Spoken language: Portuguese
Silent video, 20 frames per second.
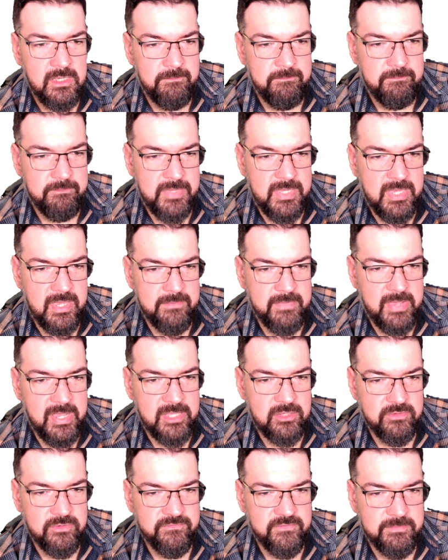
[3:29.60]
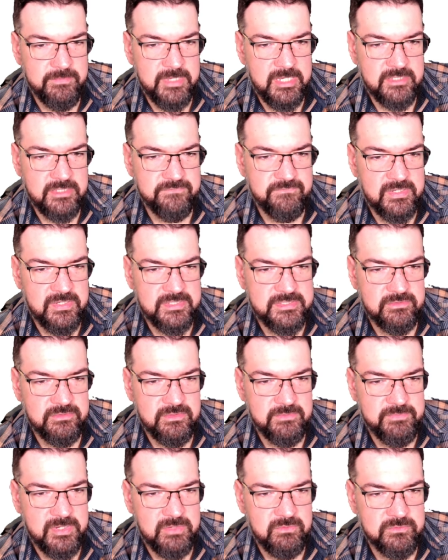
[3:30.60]
PMI novamente, variação de
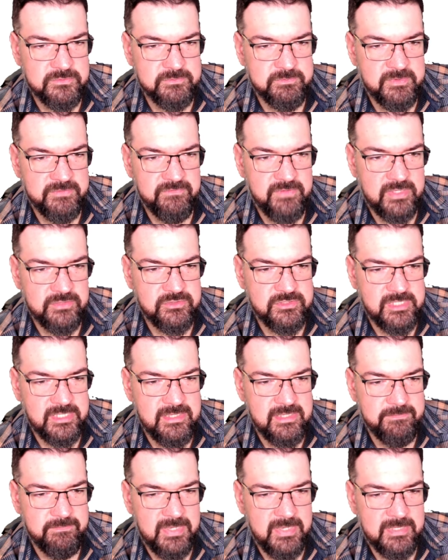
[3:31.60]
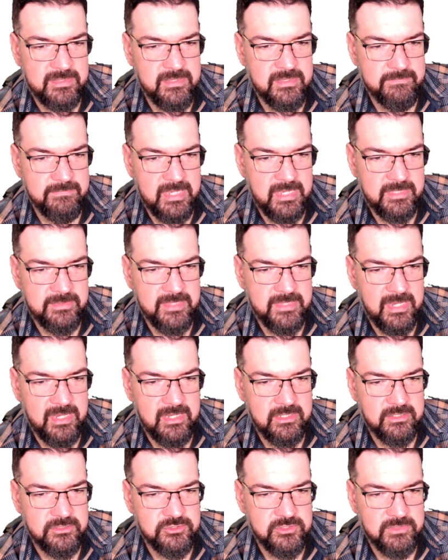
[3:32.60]
empregos privados ADP também tem lá
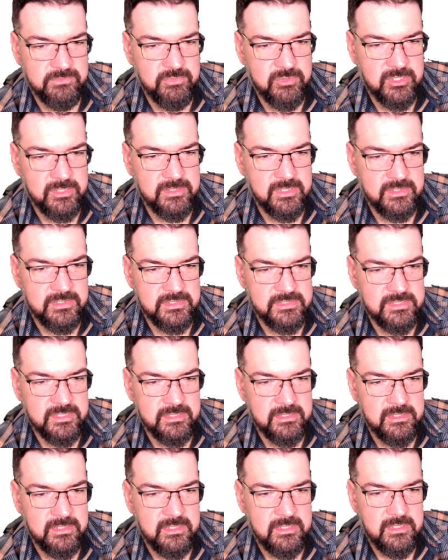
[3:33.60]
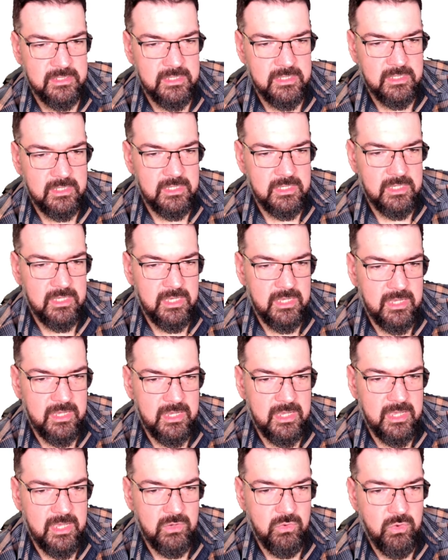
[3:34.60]
sua importância. É,
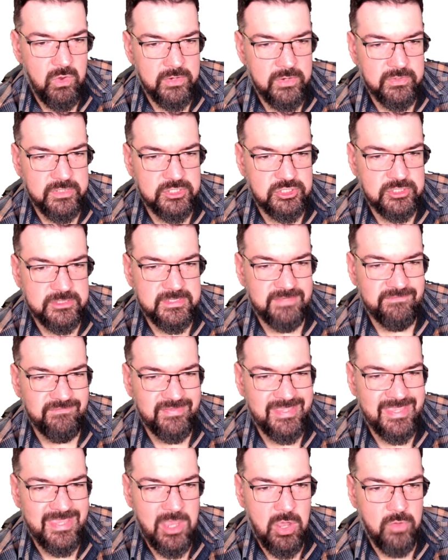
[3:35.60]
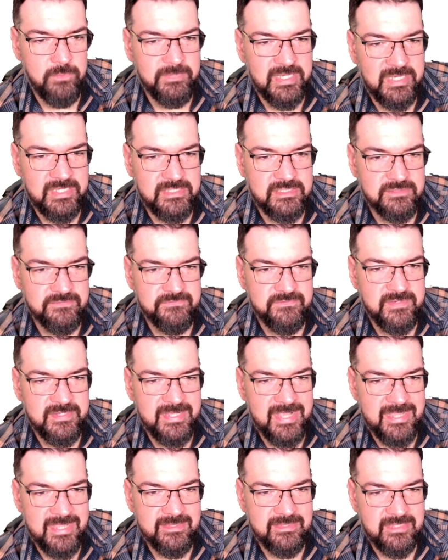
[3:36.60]
agora, o que a gente teve realmente ficar
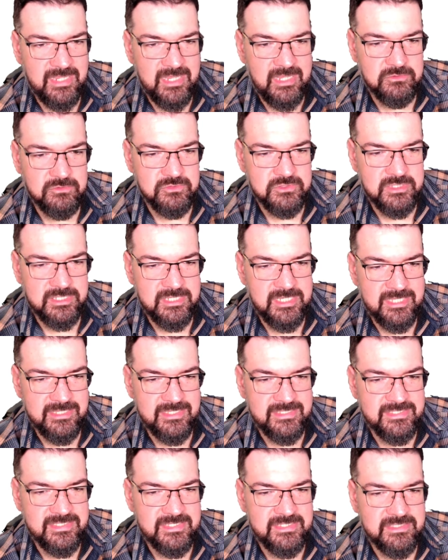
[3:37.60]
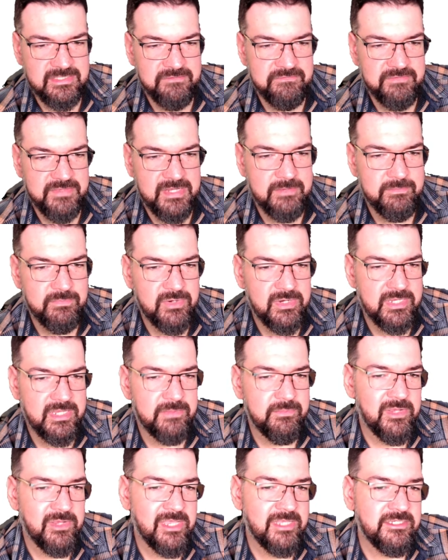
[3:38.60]
atentos aqui é na sexta-feira. Por quê?
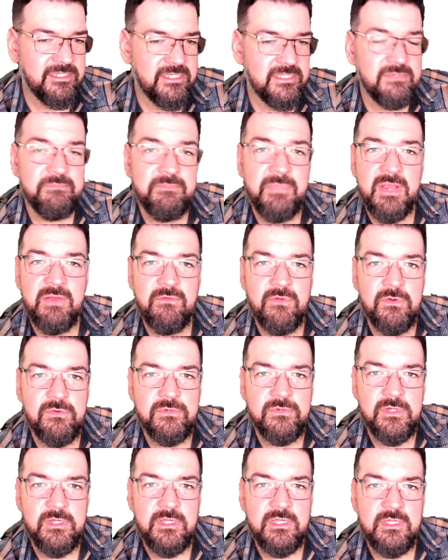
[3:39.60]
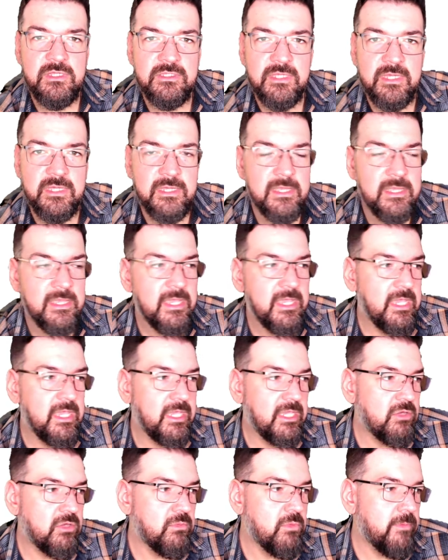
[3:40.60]
Porque é dia de payroll. Tá? Em
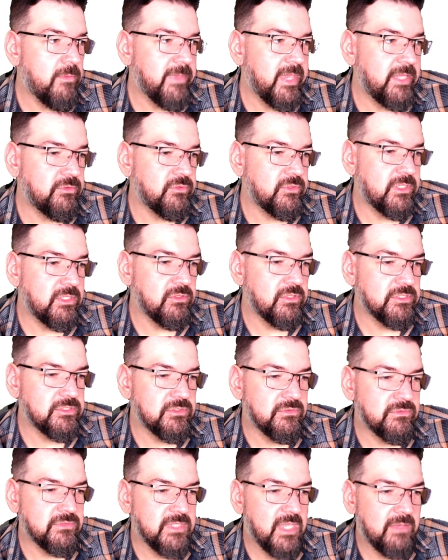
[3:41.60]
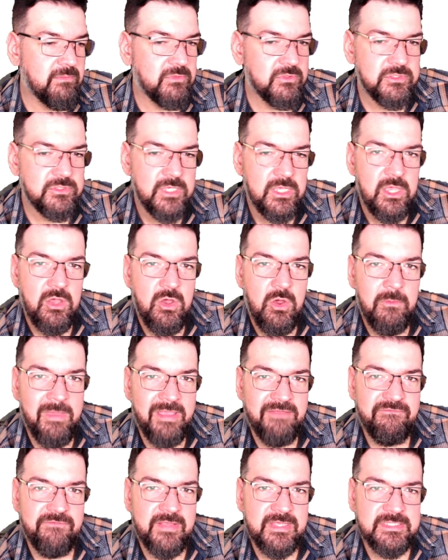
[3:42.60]
um momento que nós não temos uma
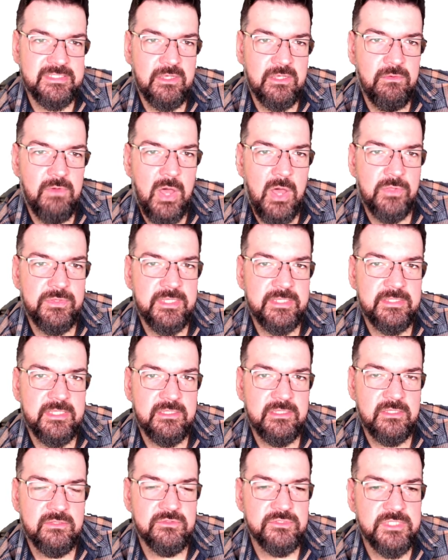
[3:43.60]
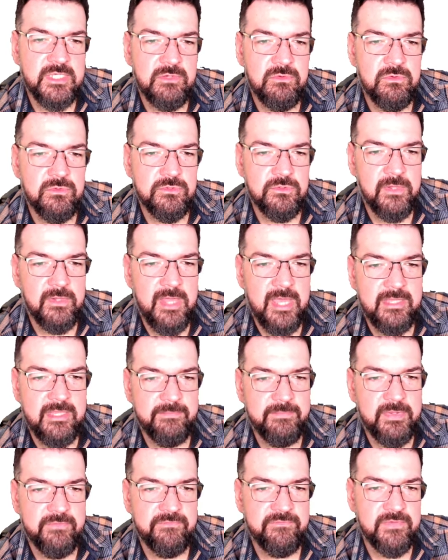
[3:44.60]
inflação alta tentando ser controlada
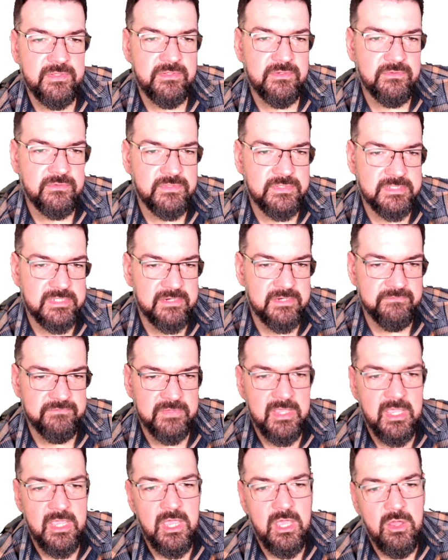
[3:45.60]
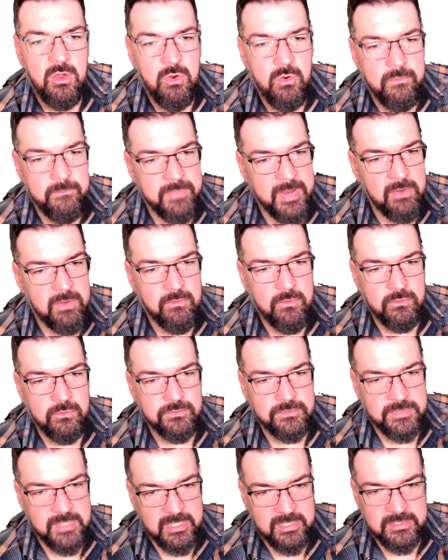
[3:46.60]
pelo Federal Reserve, o payroll
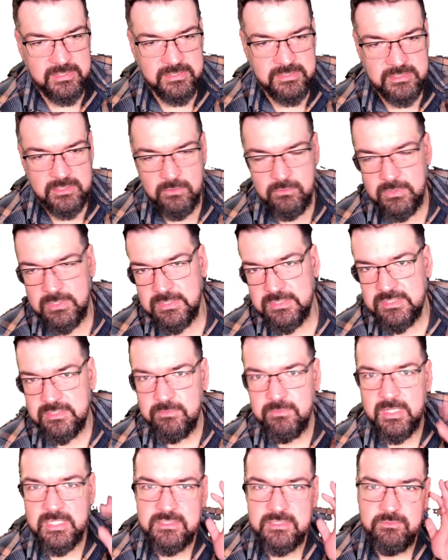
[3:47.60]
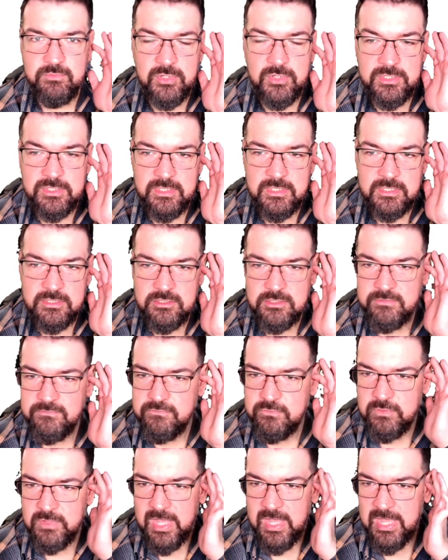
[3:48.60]
tende a ser o índice mais importante
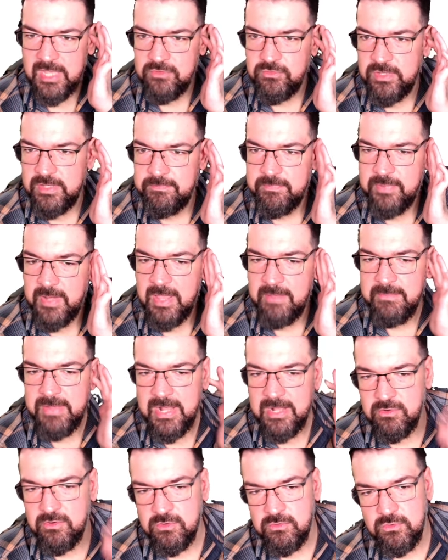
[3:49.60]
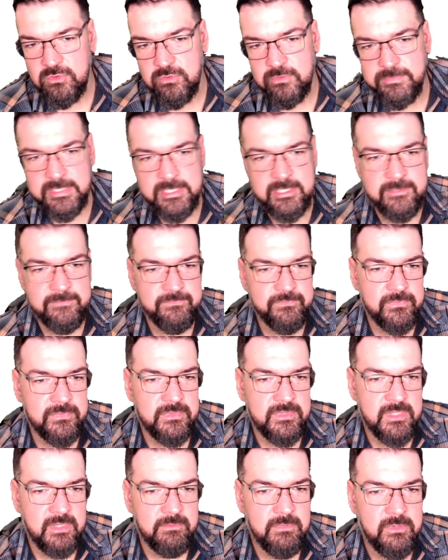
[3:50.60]
divulgado para a macroeconomia. Tá
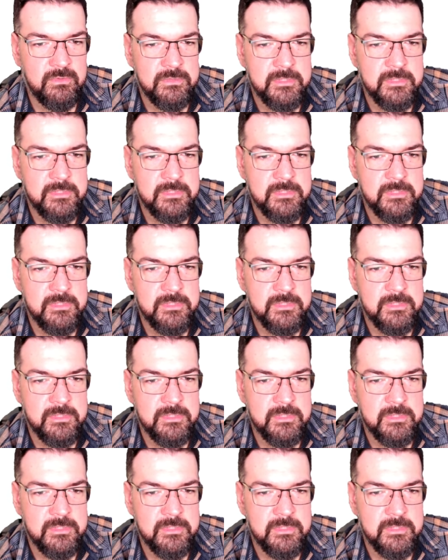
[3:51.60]
bom?